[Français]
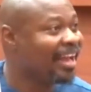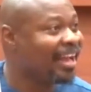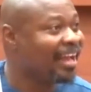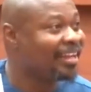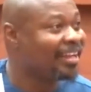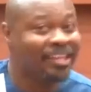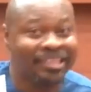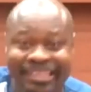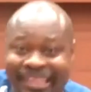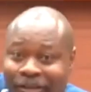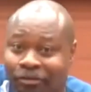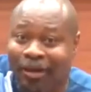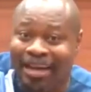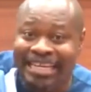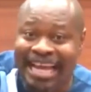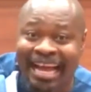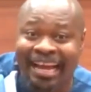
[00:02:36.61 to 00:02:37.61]
de
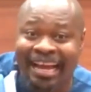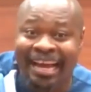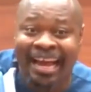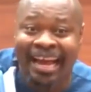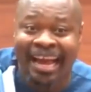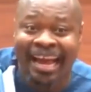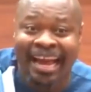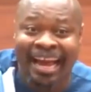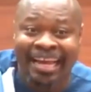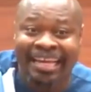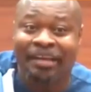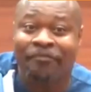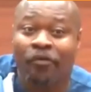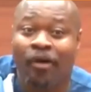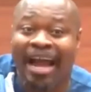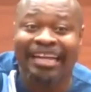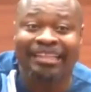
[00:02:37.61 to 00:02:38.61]
citoyens qui
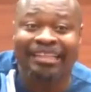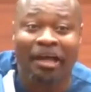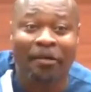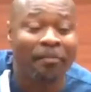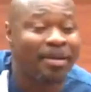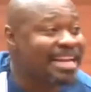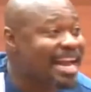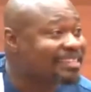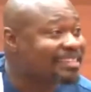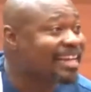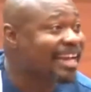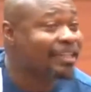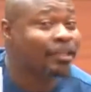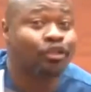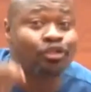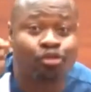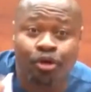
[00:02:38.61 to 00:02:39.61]
vont être menacés de
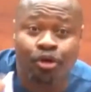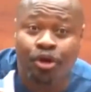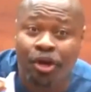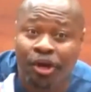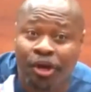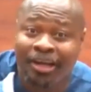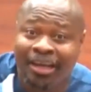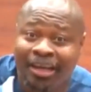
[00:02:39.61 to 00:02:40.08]
soudure,